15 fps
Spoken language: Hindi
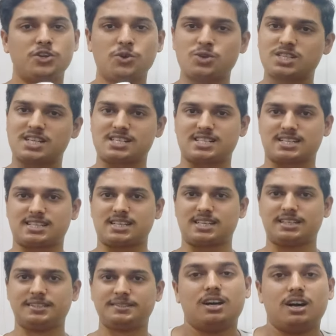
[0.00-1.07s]
यूज कर सकता
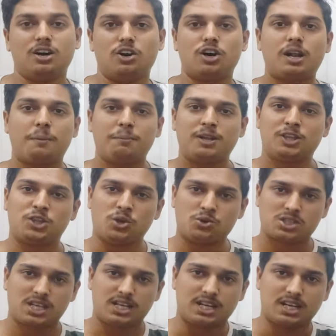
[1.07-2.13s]
था और अपने दोस्त के